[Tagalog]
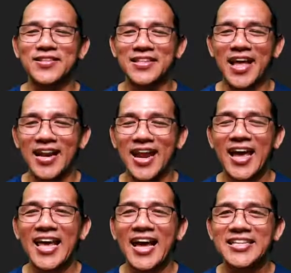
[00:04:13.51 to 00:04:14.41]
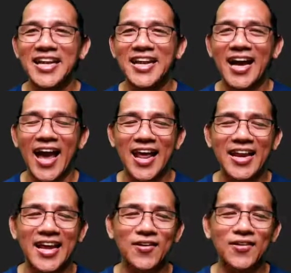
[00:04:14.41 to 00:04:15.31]
Na nahingan sila ng
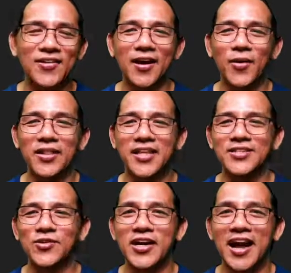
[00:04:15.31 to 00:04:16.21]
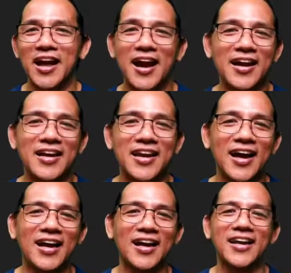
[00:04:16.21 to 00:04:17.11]
ID no, ng waitress or ng guard ng